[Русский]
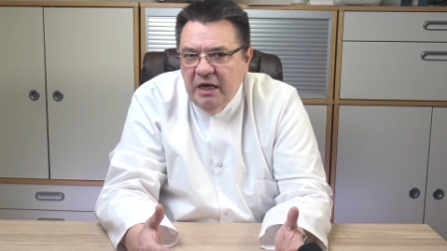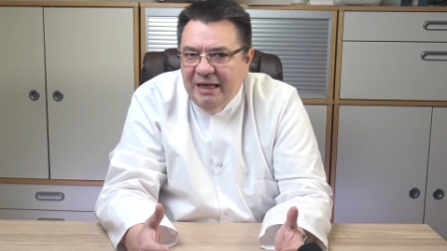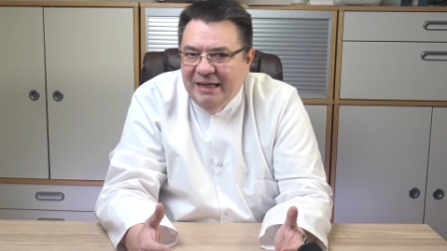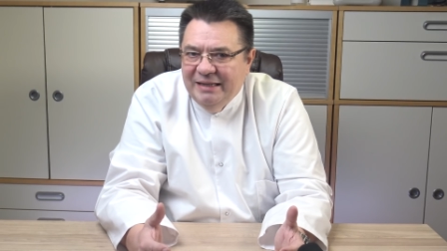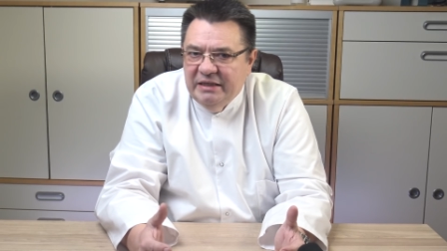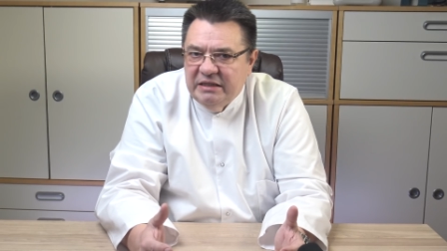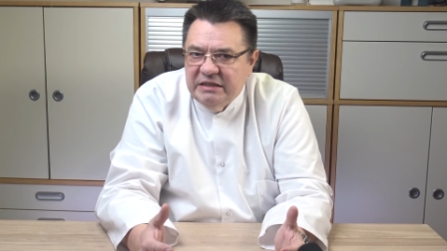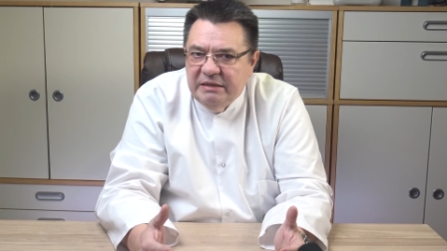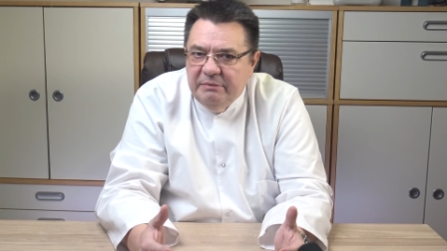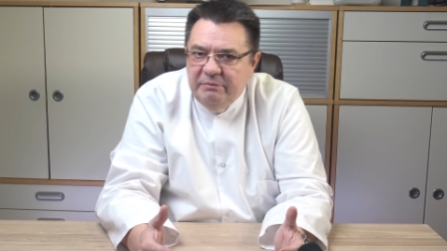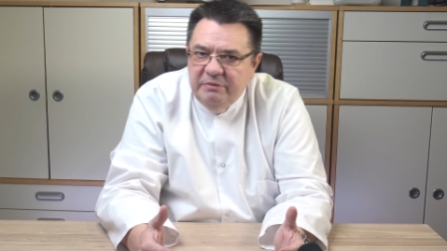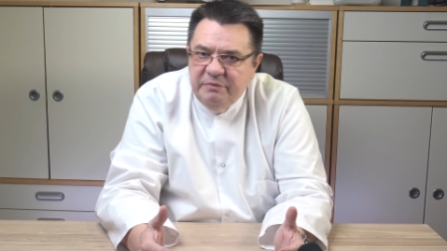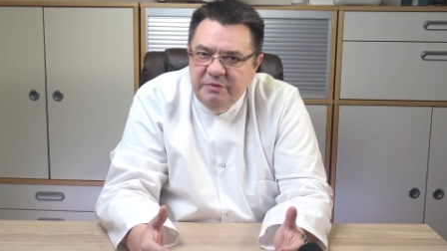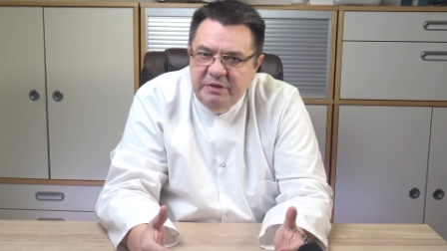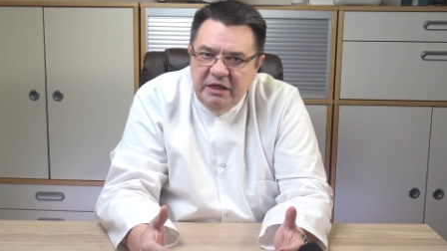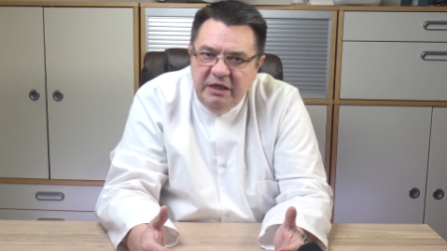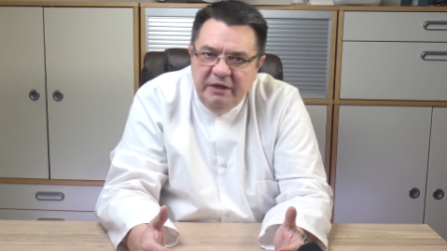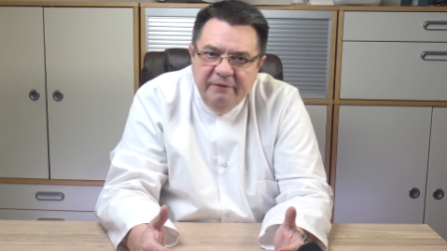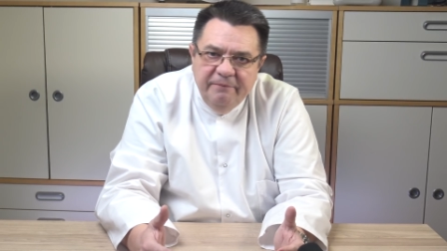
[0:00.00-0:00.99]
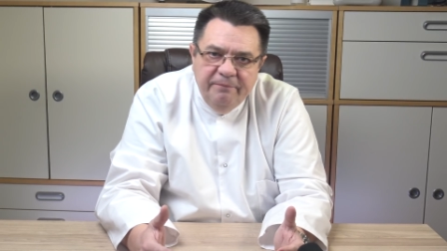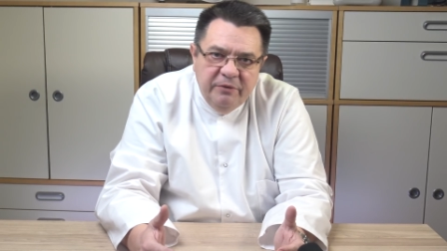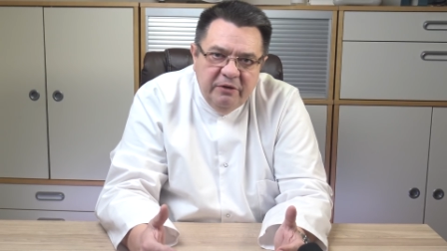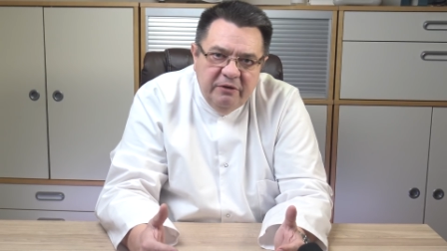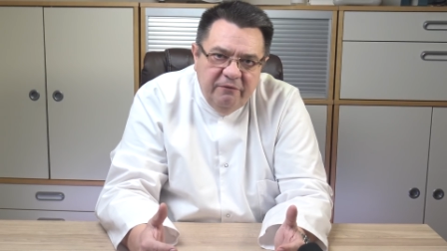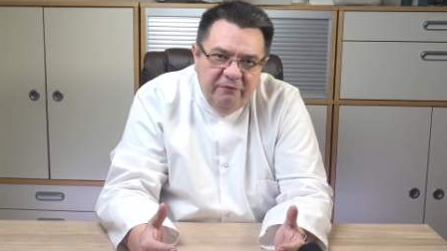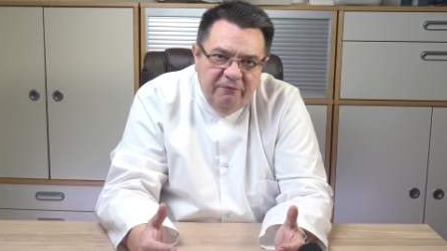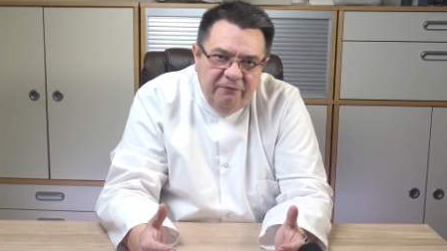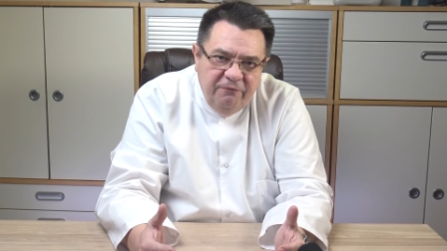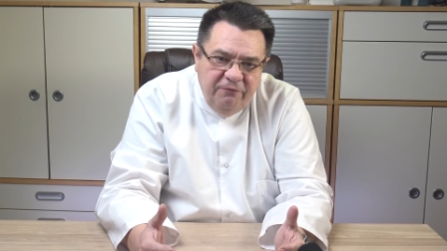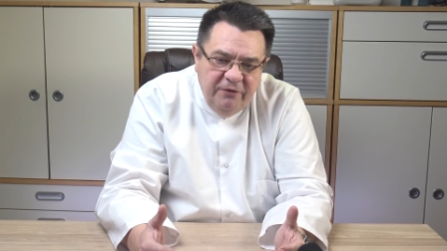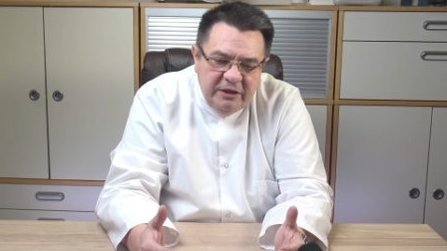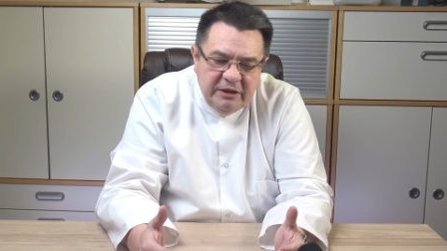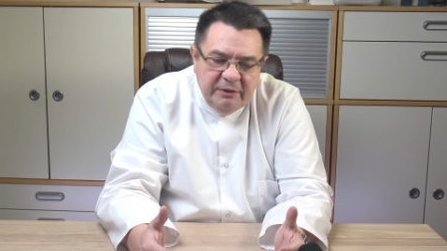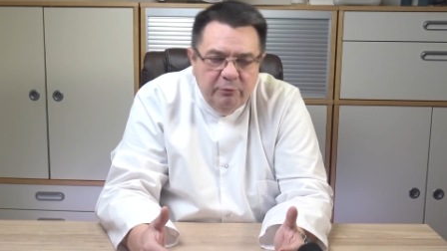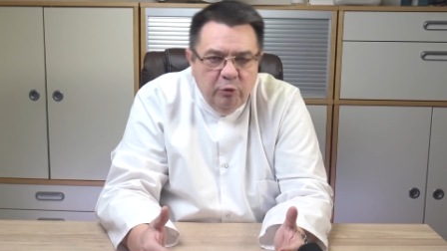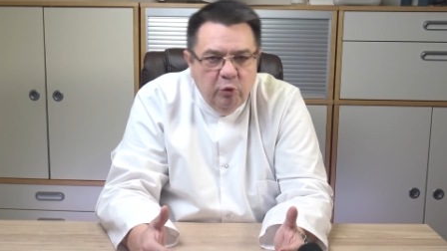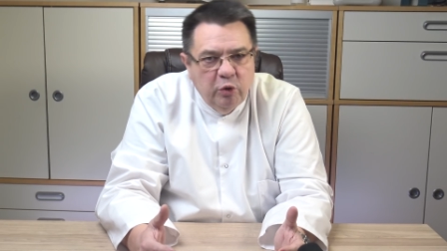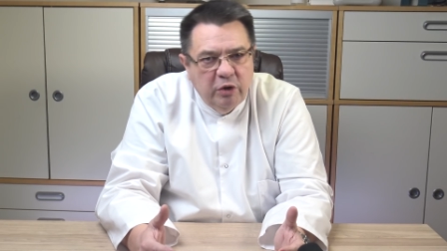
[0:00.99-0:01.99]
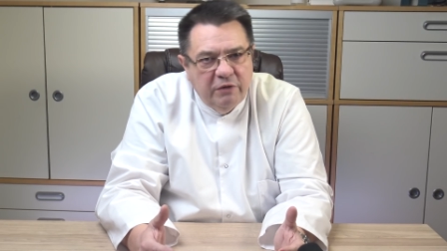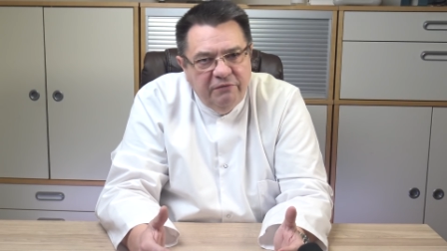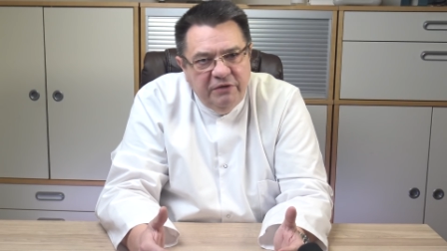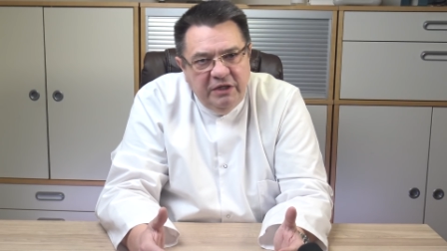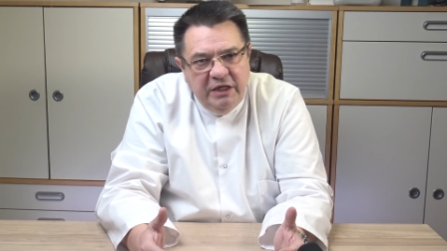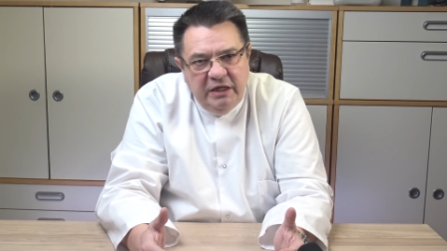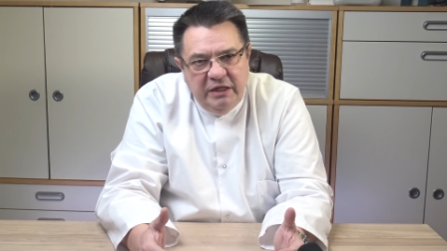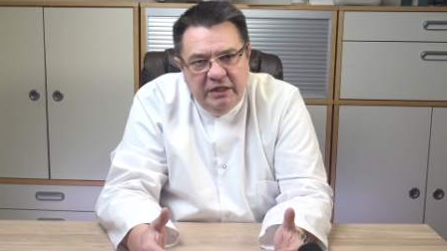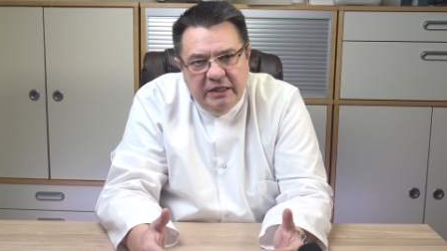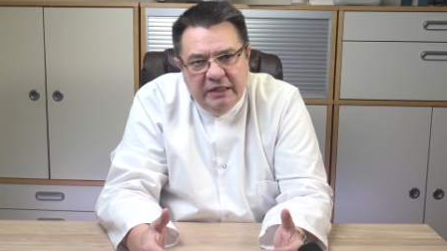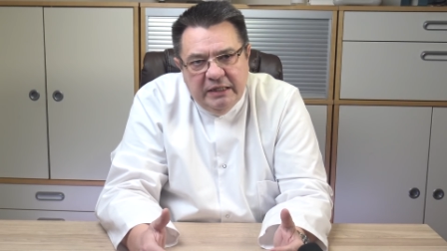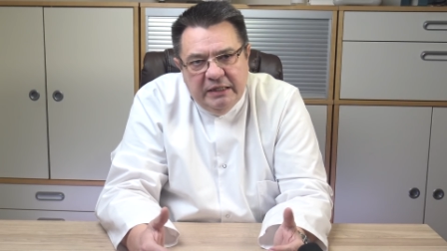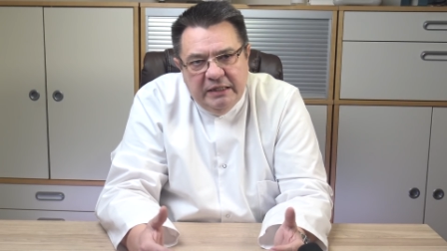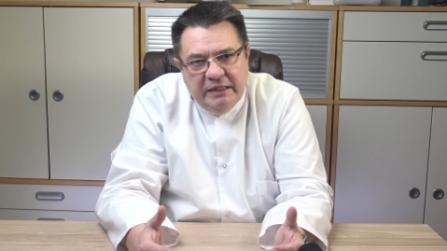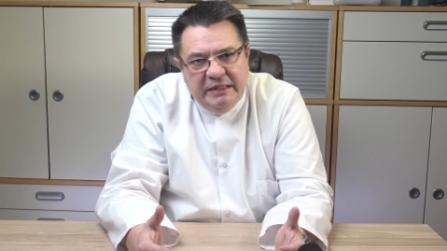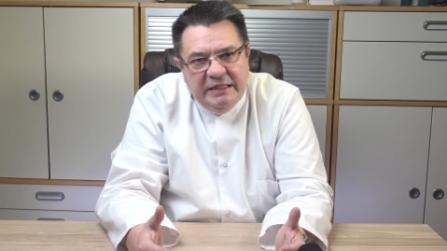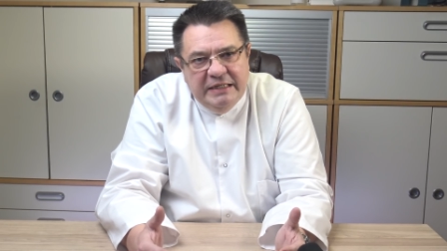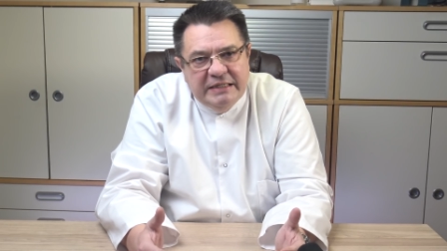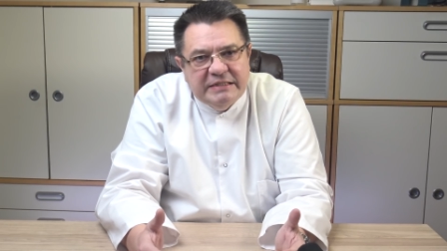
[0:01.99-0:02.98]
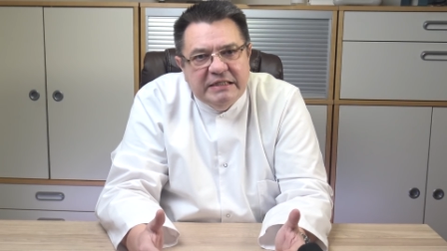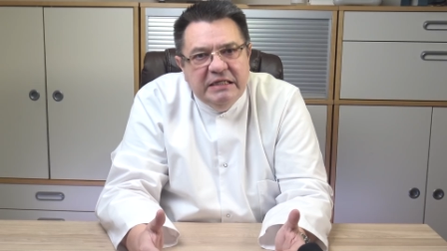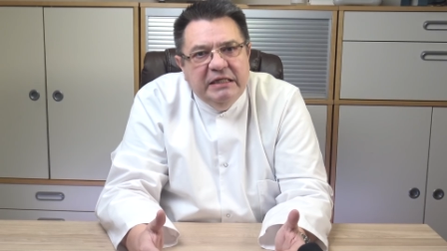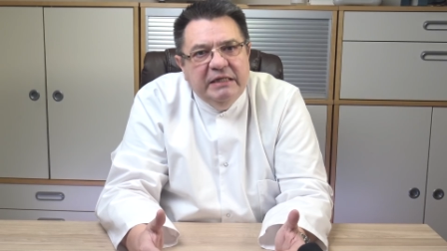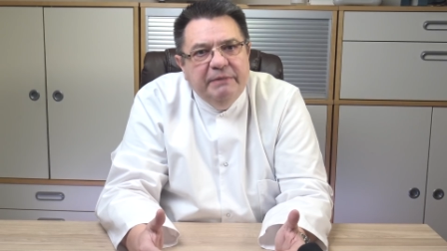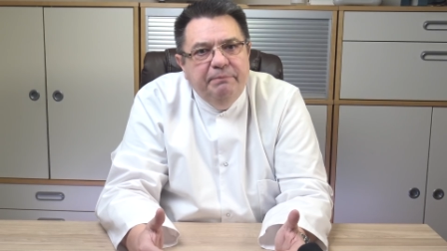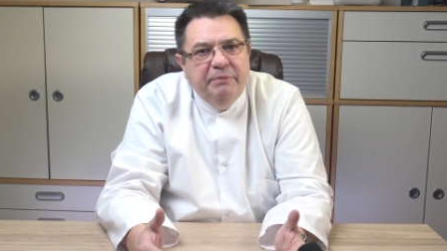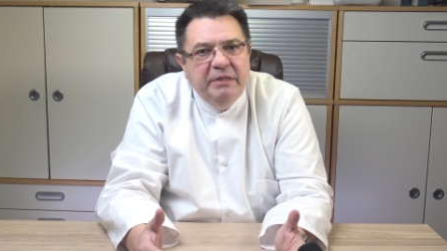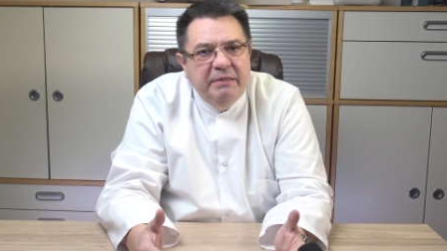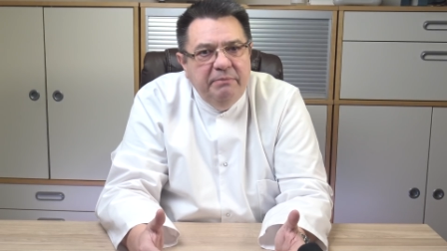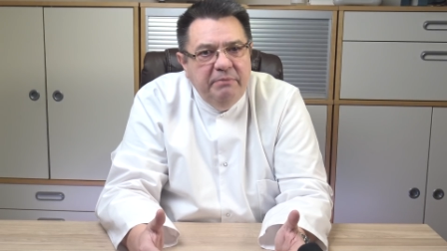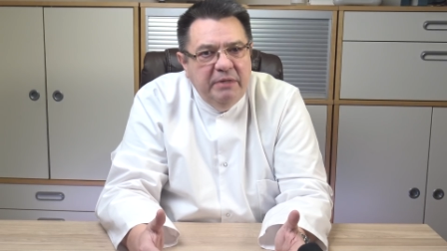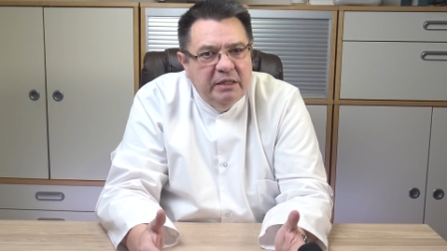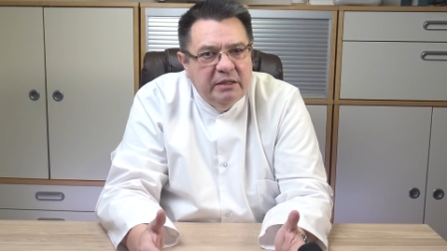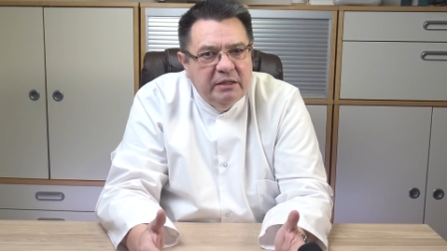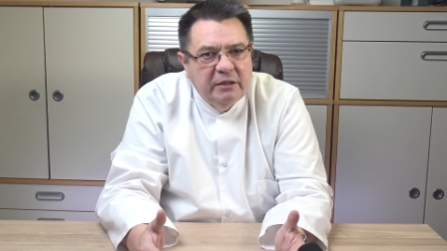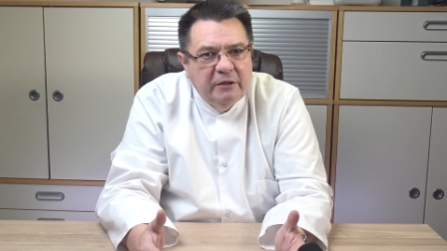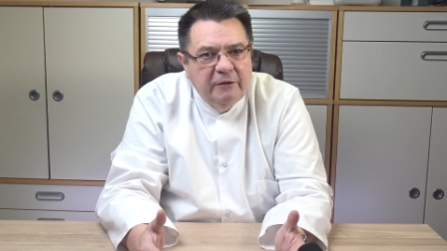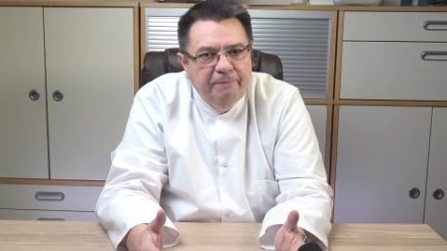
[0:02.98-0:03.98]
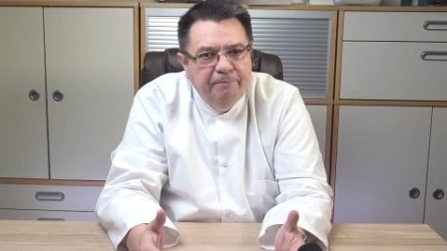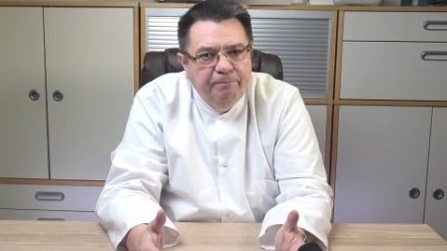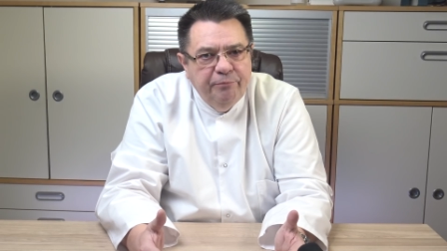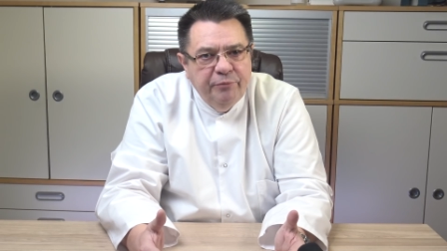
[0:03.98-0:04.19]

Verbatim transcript: А на самом деле в этом уравнении несколько переменных.